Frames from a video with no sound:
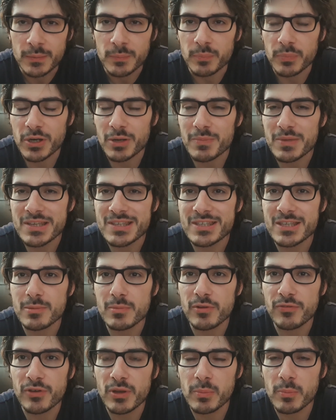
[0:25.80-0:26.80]

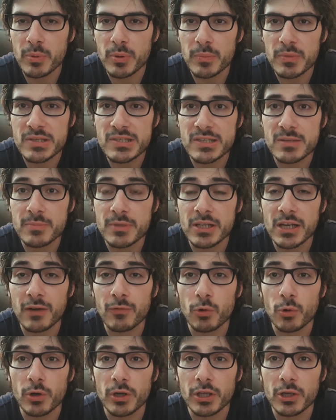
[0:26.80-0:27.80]
primissimi film, primissimi
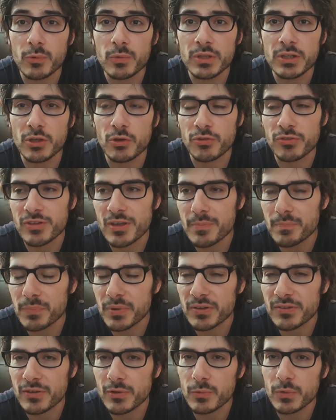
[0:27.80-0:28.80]
lavori, quindi ho
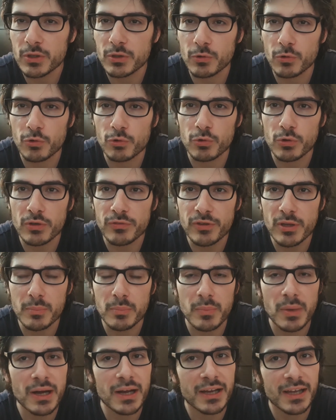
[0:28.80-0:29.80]
sempre seguito non solo i film
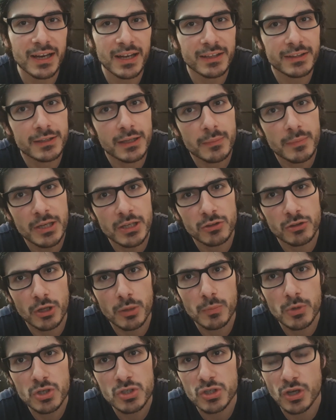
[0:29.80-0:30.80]
ma anche l'andamento
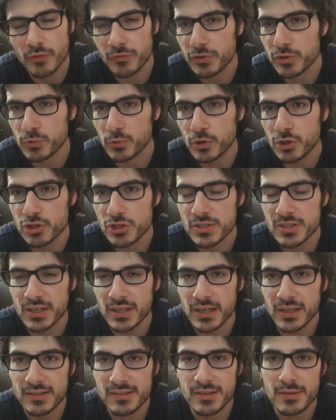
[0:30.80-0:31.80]
al box office, un regista
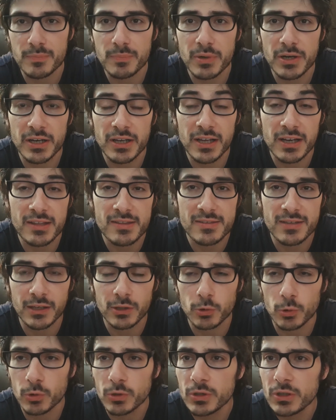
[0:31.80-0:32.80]
che ha sempre
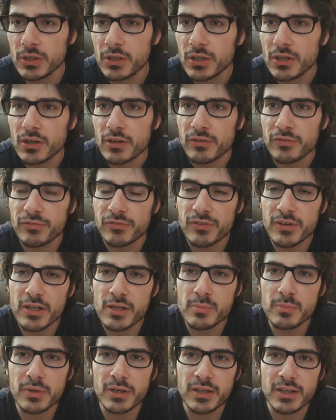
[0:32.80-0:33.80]
realizzato
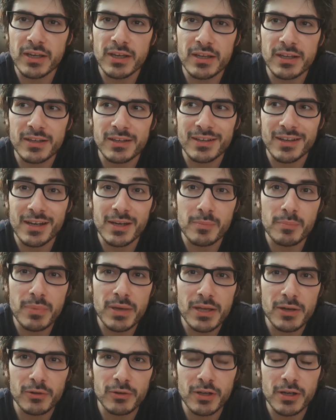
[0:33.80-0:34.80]
film che nel
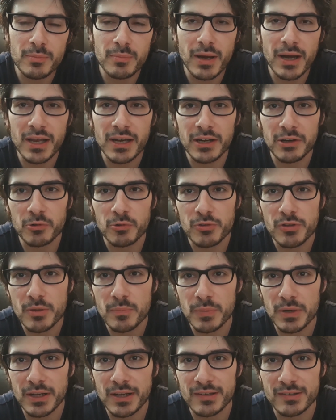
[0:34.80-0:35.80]
bene o nel male hanno
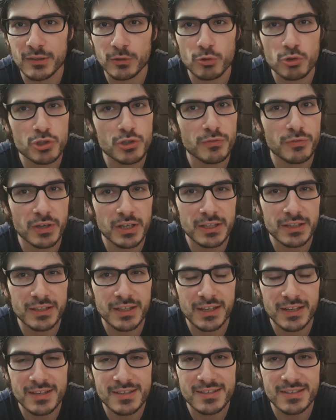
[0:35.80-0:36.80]
sempre incassato cifre
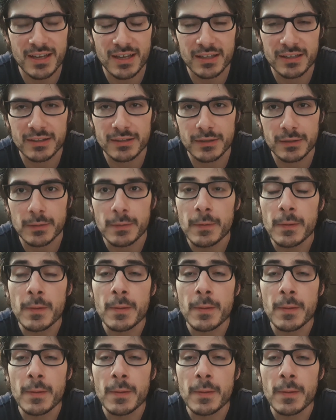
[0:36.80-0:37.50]
interessanti,